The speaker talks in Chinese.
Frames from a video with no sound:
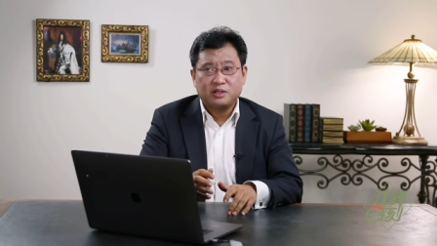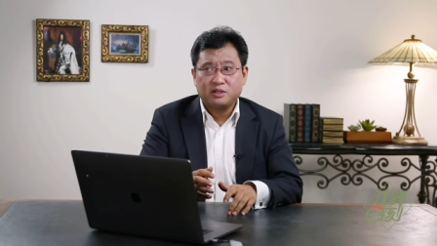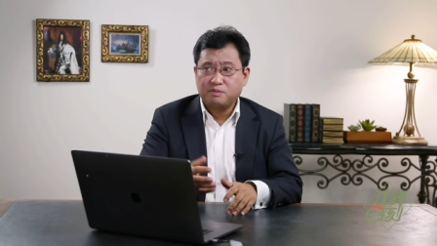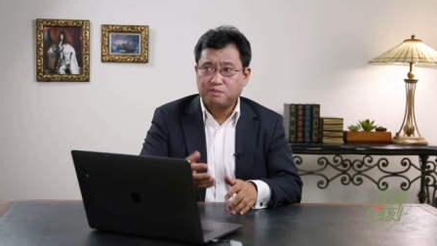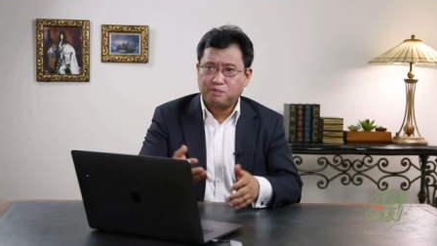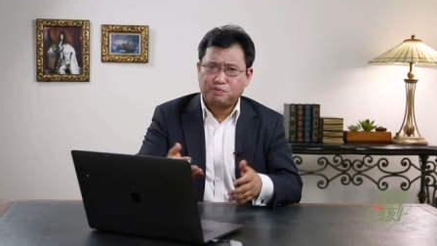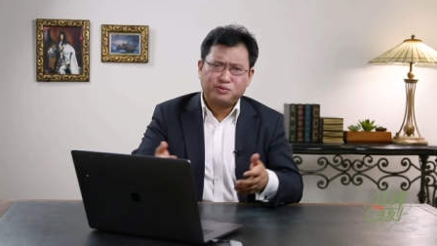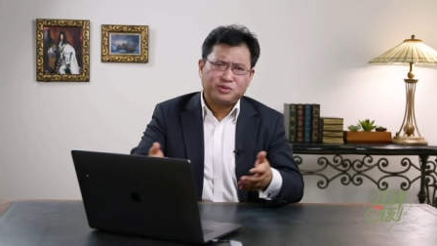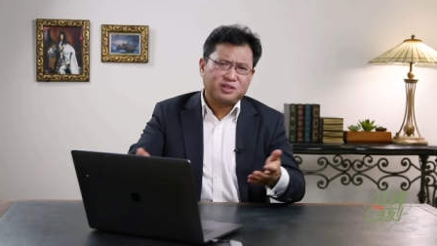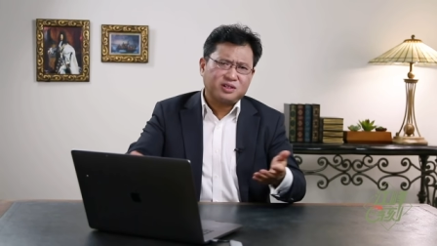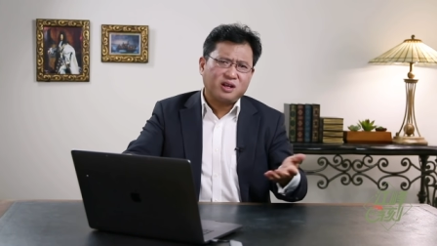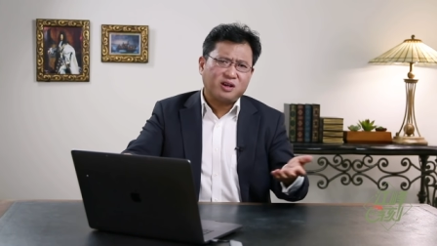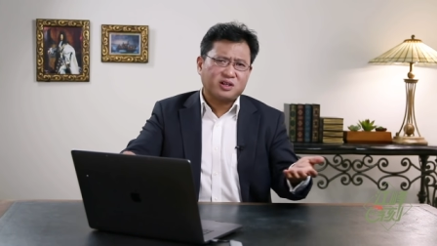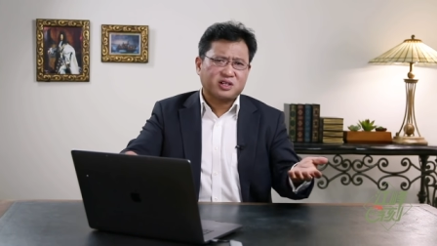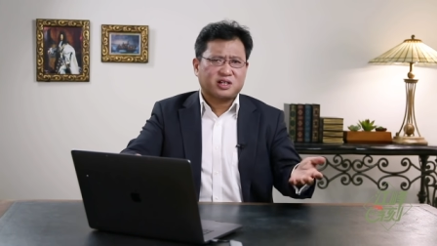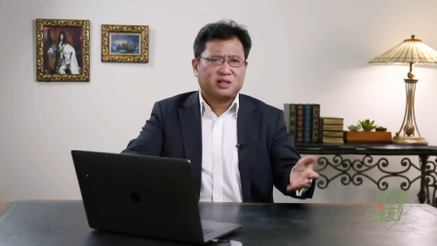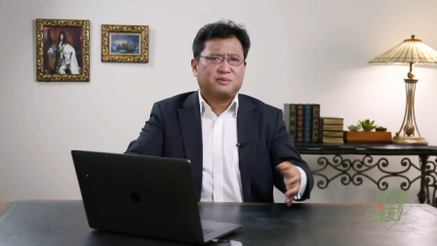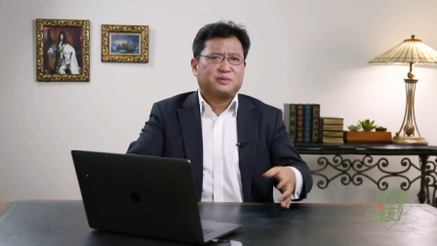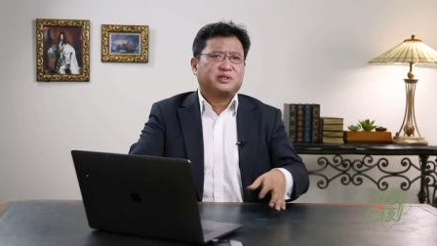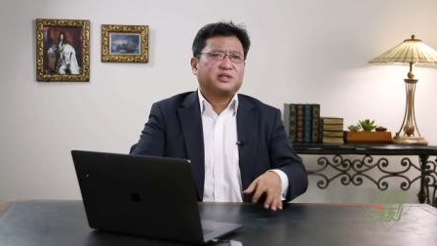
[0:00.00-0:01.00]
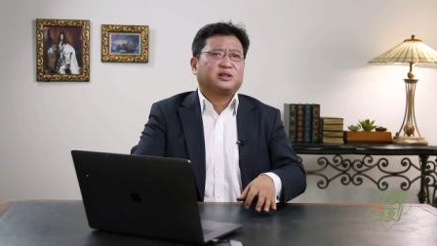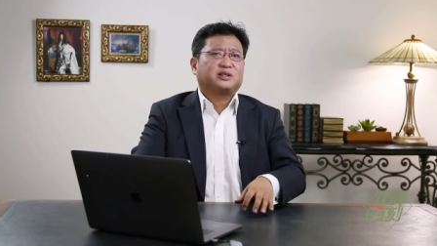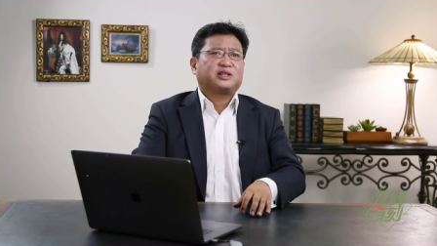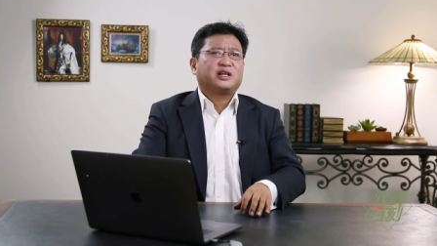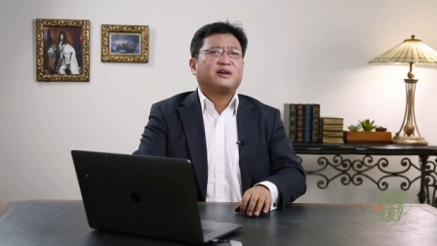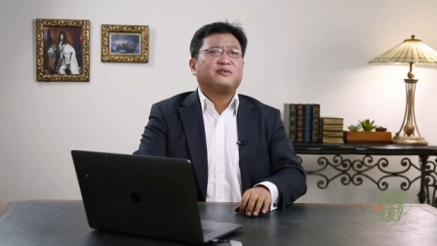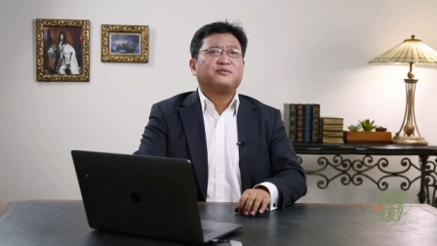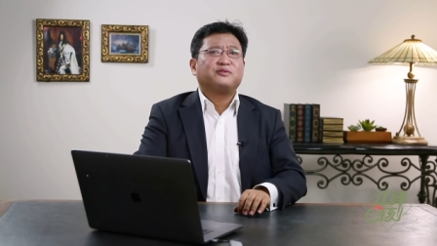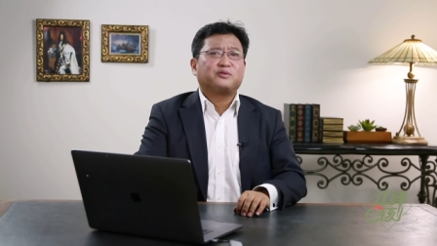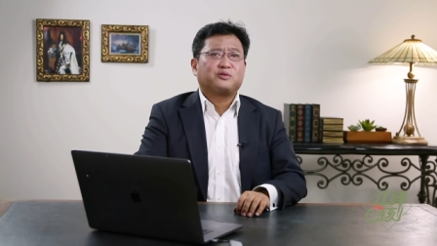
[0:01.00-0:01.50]
你不知道什么叫
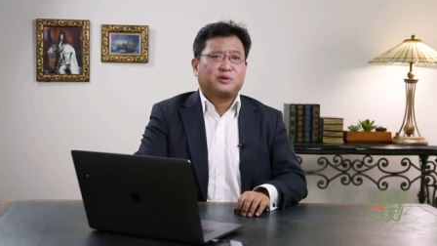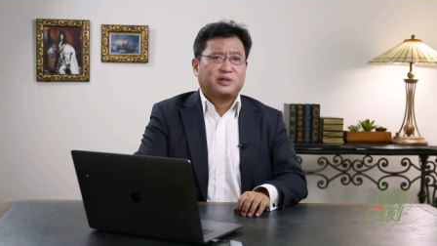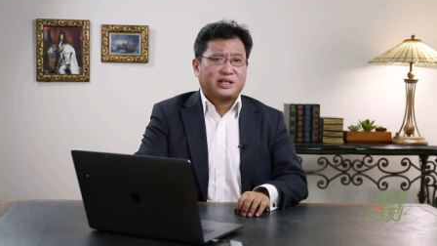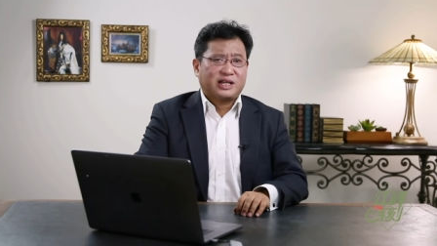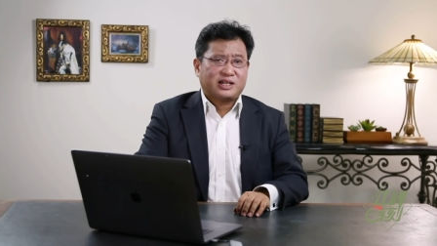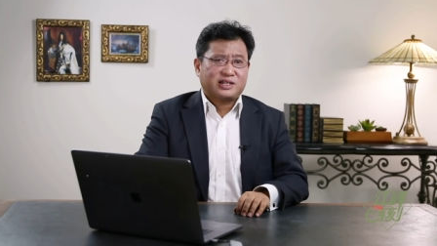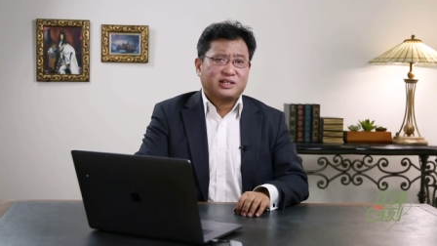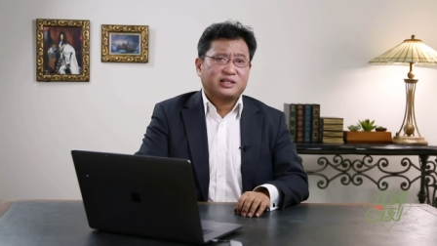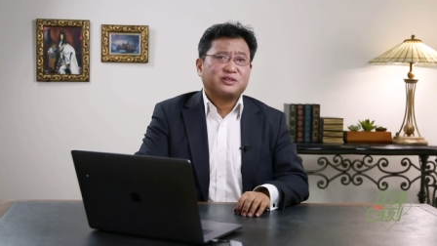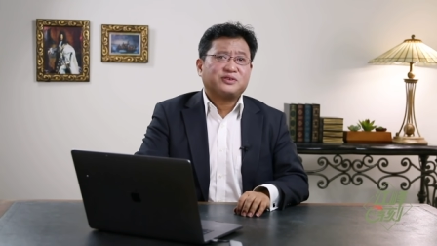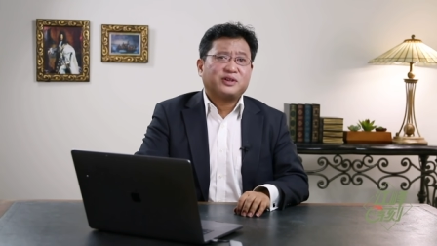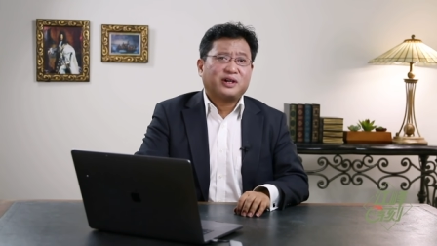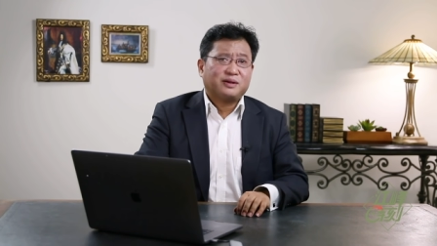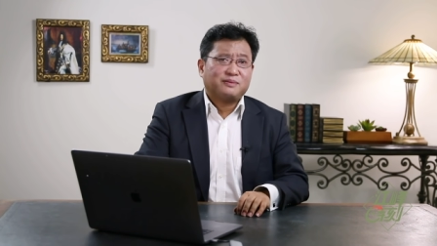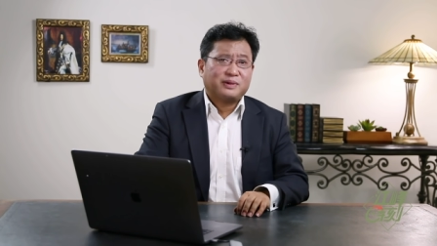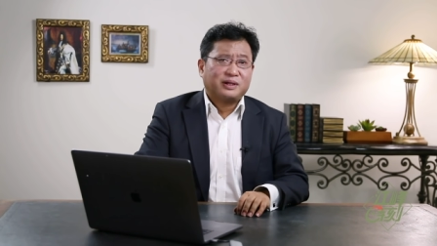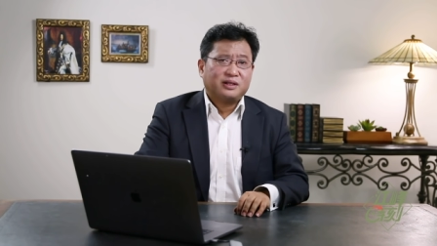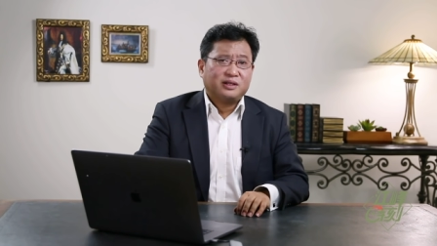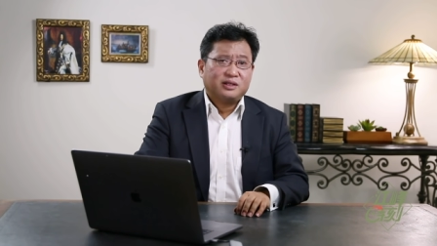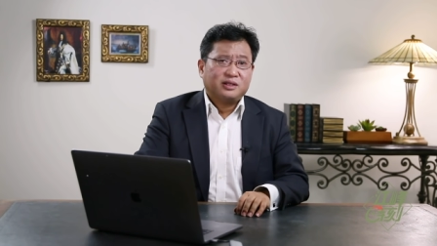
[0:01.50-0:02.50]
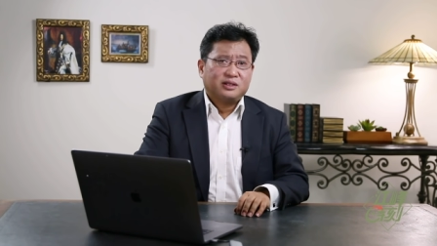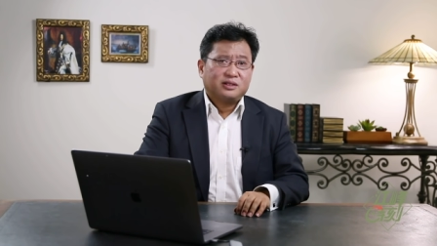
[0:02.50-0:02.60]
颠覆国家政权嘛？